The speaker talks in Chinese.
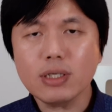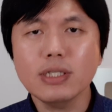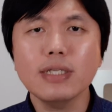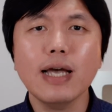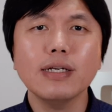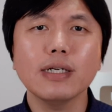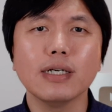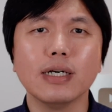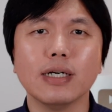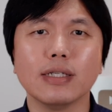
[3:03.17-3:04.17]
现在这
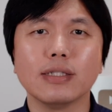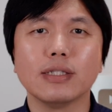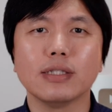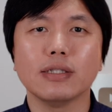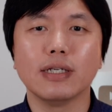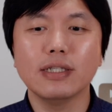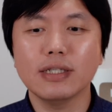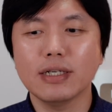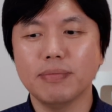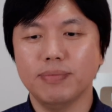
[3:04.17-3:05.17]
个人家
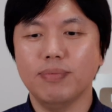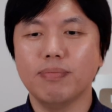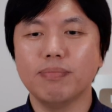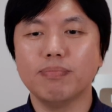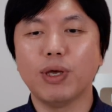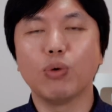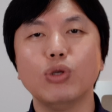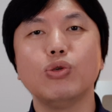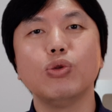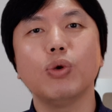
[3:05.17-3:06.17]
这个美
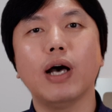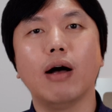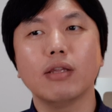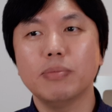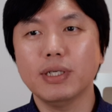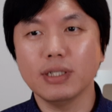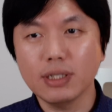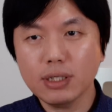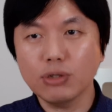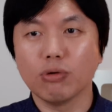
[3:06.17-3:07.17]
军队哈，特别是人
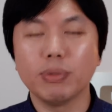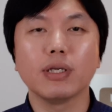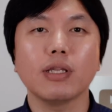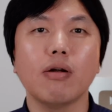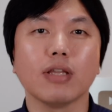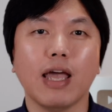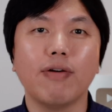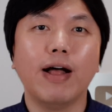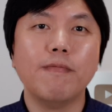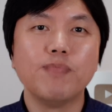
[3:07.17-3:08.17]
家特种兵到了台
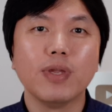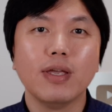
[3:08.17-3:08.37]
湾。